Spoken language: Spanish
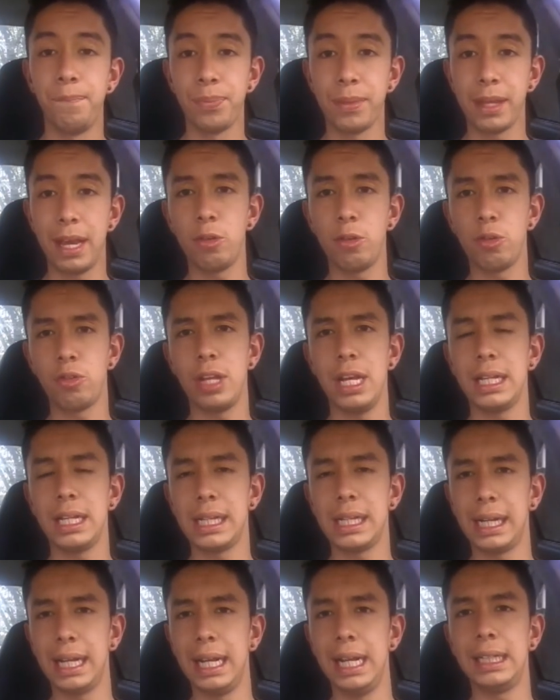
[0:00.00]
¿Es ustedes
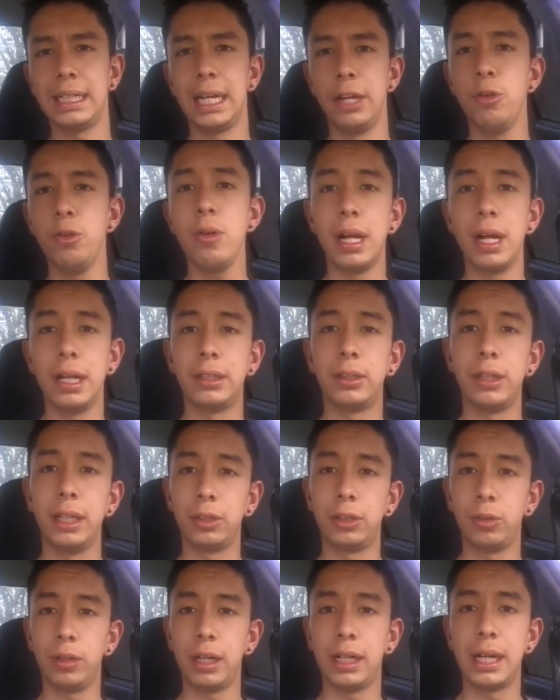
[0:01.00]
a qué les ayuda,
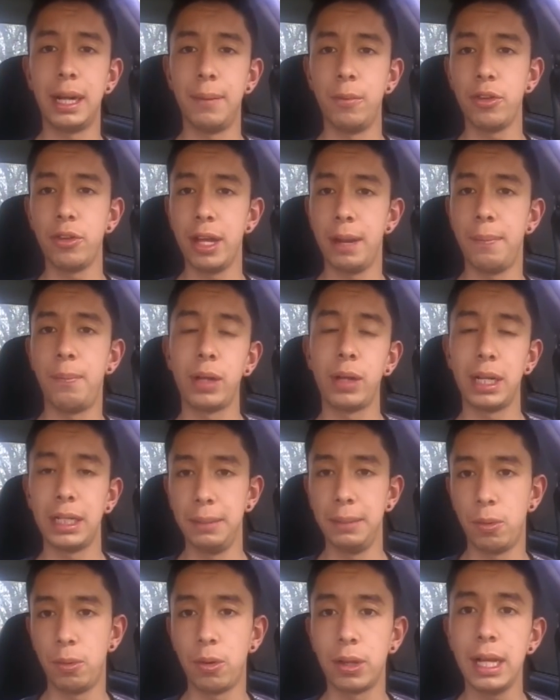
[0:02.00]
esto que acabamos de ver, porque es
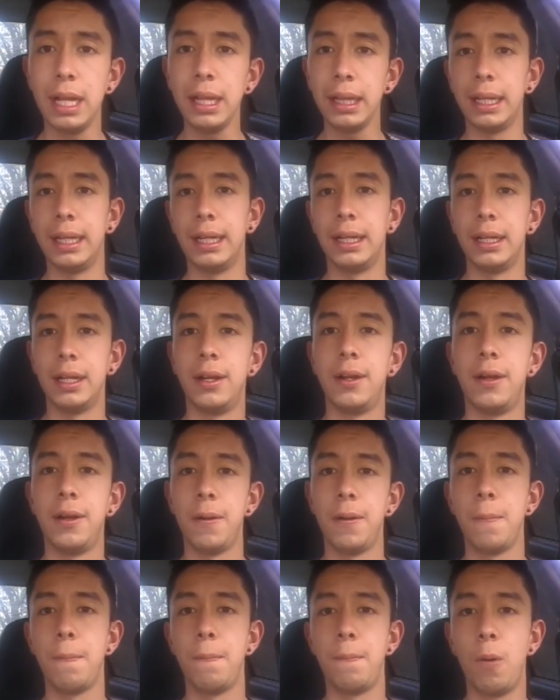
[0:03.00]
importante.
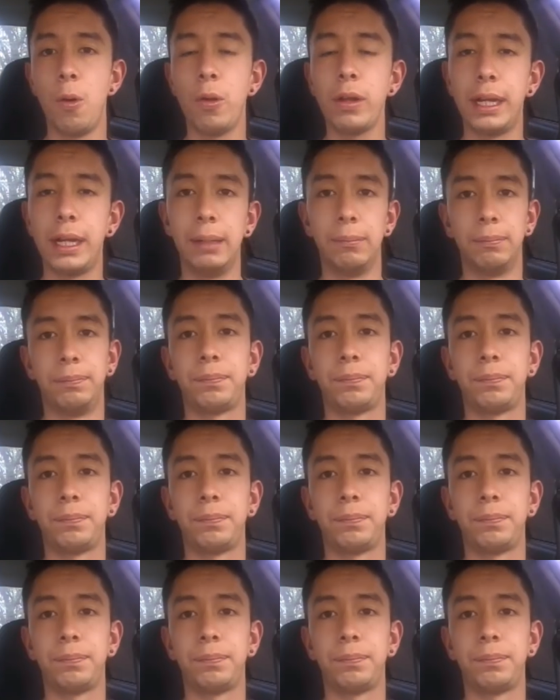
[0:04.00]
Porque,